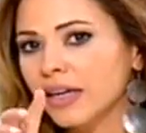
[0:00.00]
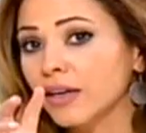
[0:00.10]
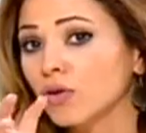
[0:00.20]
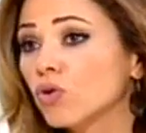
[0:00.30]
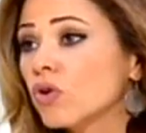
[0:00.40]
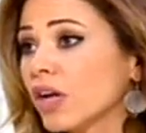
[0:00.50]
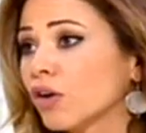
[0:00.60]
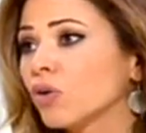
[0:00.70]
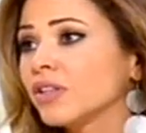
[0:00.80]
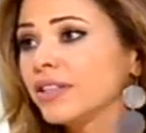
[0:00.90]
على اللوجو
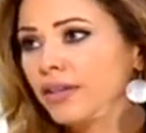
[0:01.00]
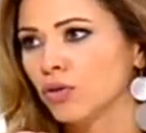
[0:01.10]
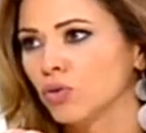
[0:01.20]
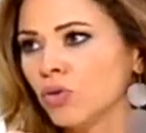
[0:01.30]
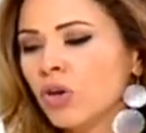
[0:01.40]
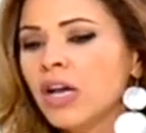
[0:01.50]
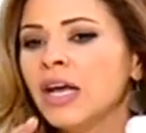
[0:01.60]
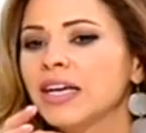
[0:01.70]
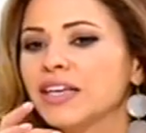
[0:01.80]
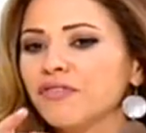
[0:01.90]
لانه كثير حلو
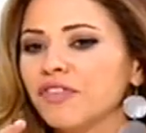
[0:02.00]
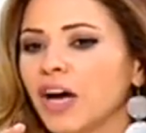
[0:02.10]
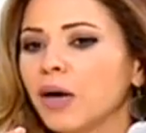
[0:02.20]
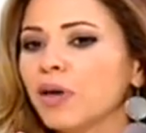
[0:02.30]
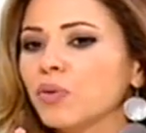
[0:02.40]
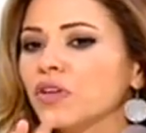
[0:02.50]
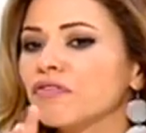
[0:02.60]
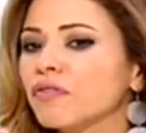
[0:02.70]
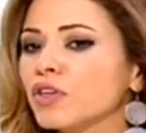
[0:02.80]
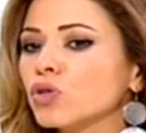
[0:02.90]
كيف بنعمل
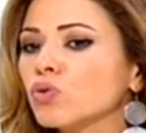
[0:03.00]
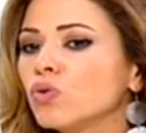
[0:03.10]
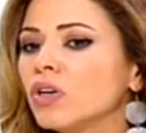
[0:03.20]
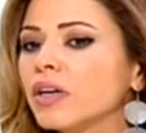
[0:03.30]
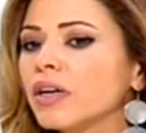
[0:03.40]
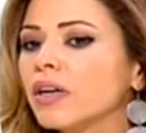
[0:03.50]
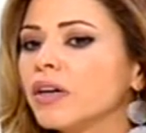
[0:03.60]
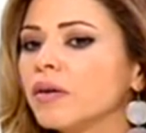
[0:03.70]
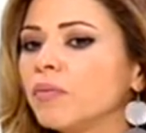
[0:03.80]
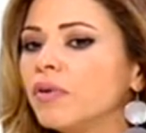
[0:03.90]
وكيف مشغول
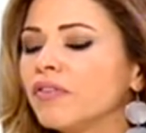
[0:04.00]
آه،